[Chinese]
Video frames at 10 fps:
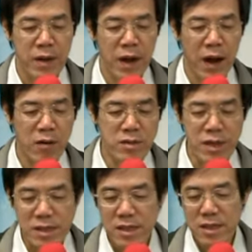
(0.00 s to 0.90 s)
好，那
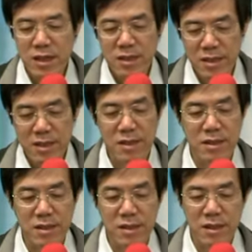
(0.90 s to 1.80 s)
今天其
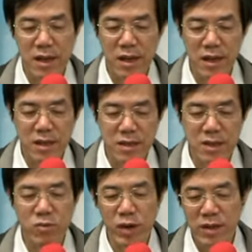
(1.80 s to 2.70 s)
实呃这
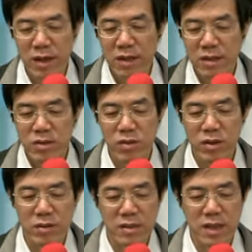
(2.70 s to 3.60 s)
一段啊的
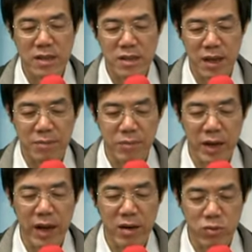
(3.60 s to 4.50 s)
确讲起来不
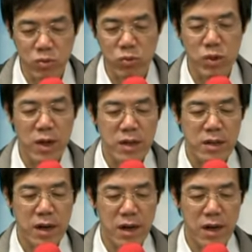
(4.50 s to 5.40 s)
太好读。那